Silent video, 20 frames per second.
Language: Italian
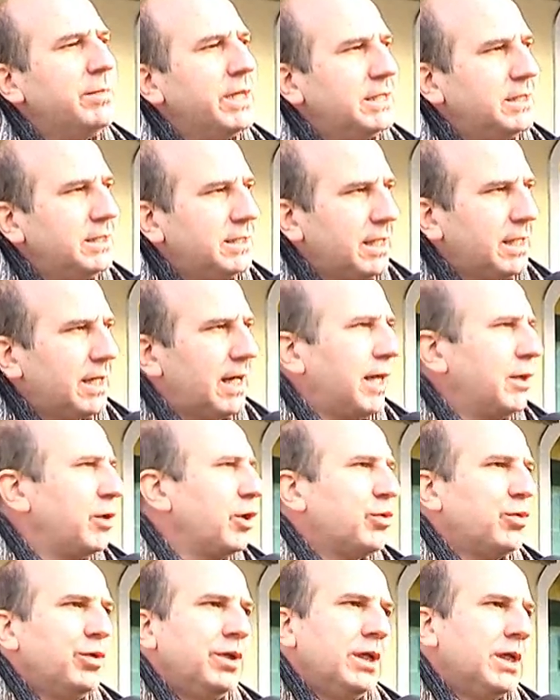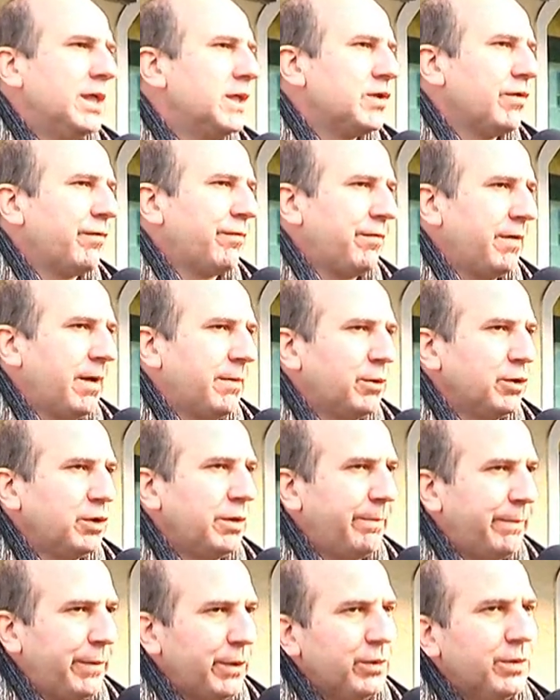Mediterraneo e quindi ne soffriamo
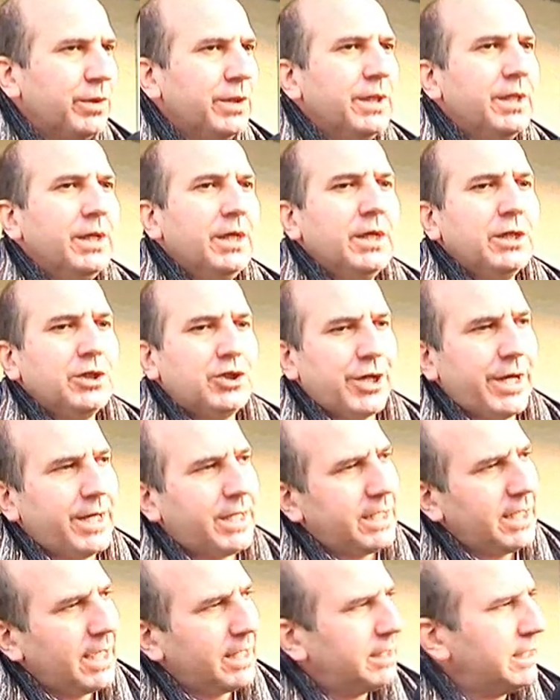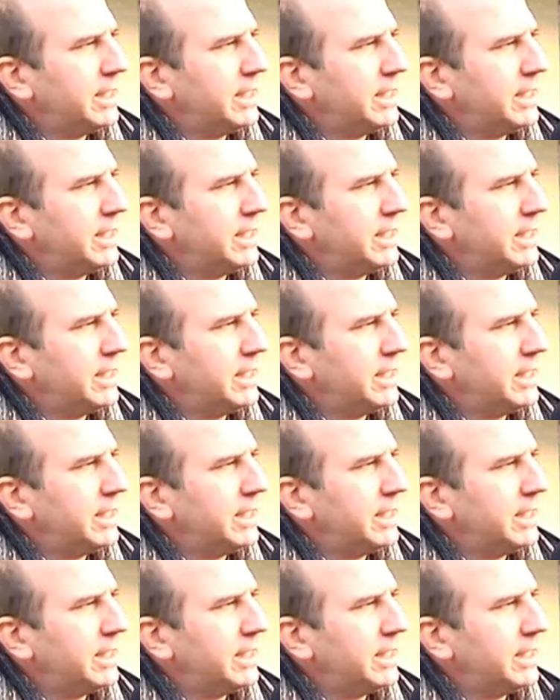di più. C'è chi ha